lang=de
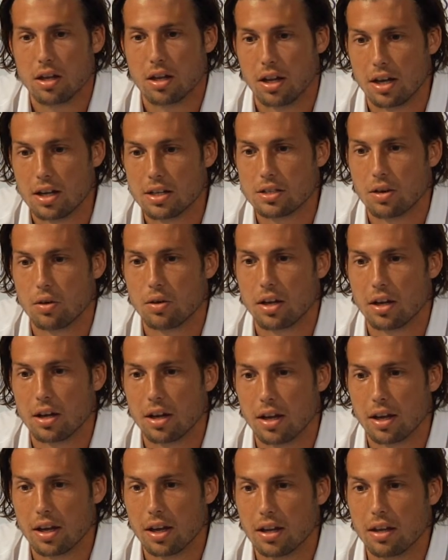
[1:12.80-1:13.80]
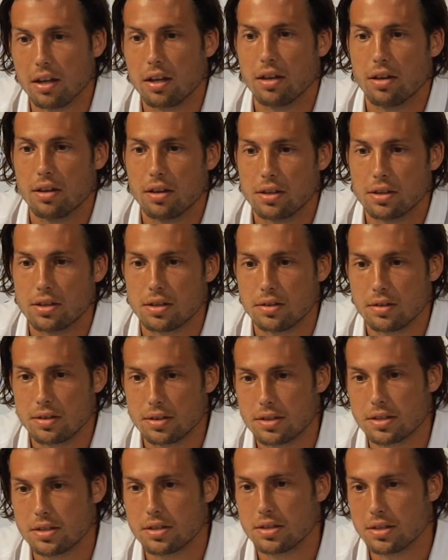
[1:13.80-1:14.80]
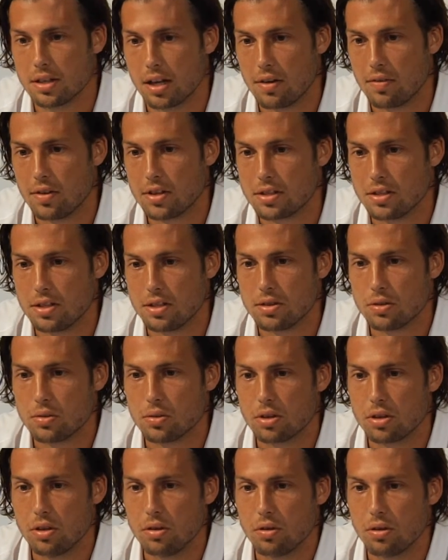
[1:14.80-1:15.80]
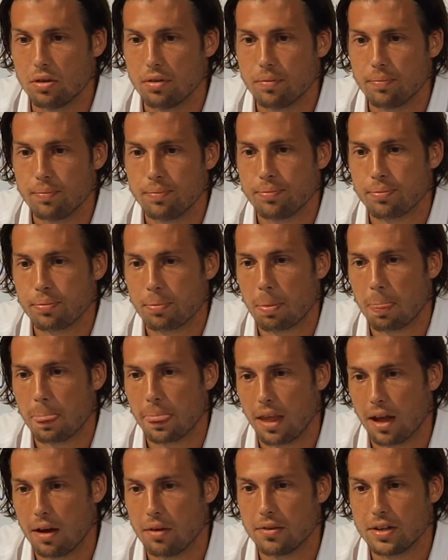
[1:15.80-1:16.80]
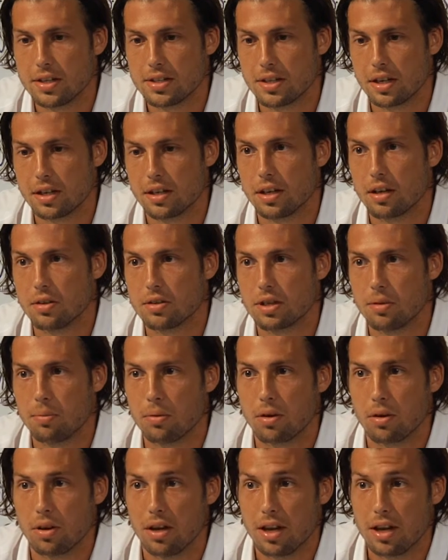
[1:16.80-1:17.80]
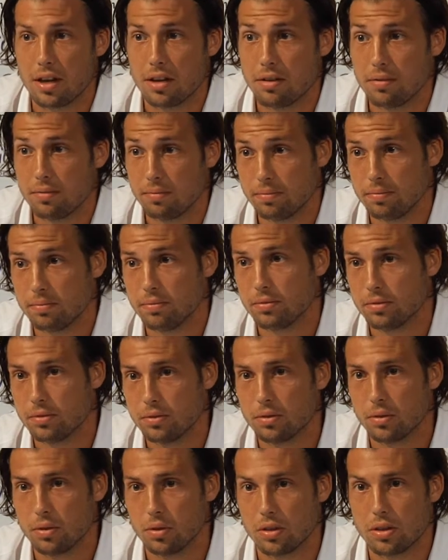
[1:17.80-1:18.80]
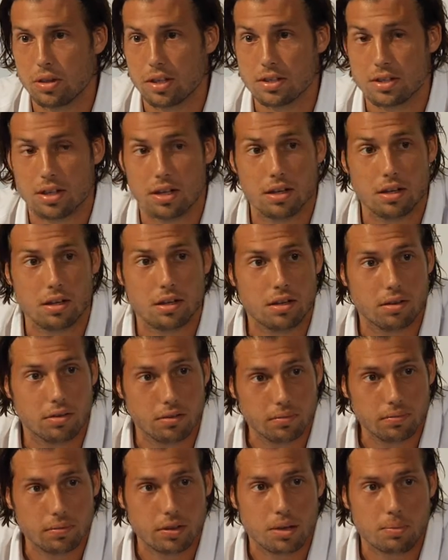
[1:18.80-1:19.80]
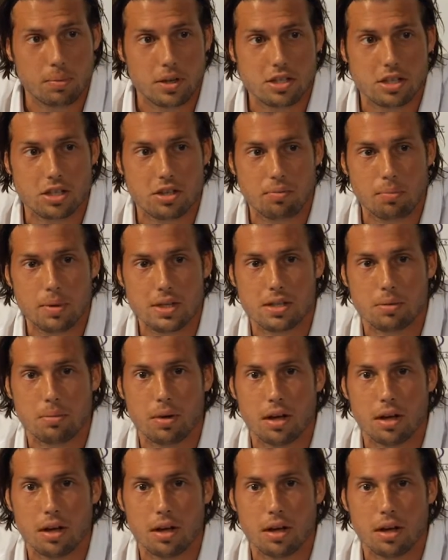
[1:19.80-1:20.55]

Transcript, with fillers: klar ist auch ein anderer Gegner, ist es teilweise nicht so gut gelungen. Aber wie gesagt, daraus kann man auch lernen und das dann in der Meisterschaft besser